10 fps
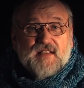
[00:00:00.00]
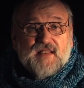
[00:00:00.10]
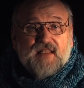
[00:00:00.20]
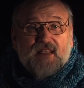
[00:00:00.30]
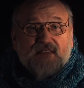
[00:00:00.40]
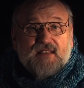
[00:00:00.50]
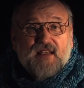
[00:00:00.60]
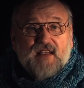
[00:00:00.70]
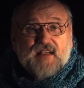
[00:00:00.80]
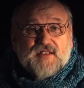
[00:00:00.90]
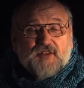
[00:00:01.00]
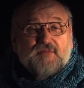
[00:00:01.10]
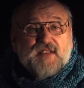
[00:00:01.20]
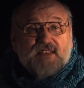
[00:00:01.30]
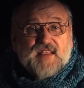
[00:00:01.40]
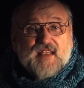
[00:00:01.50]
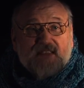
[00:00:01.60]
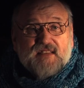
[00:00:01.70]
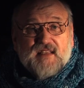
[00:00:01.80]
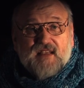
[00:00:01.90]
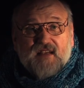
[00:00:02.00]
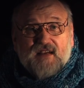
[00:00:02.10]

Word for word: наклониться, чтобы их съесть.